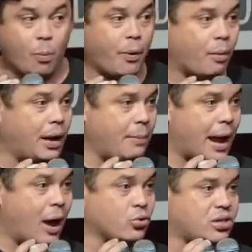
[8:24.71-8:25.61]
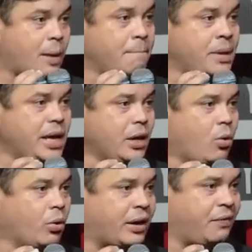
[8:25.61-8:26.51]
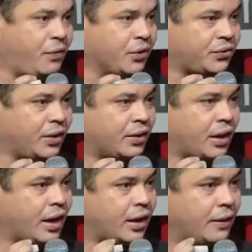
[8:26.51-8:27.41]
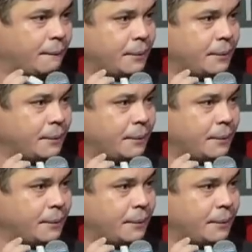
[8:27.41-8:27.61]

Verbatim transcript: O problema é os amigos que você tem.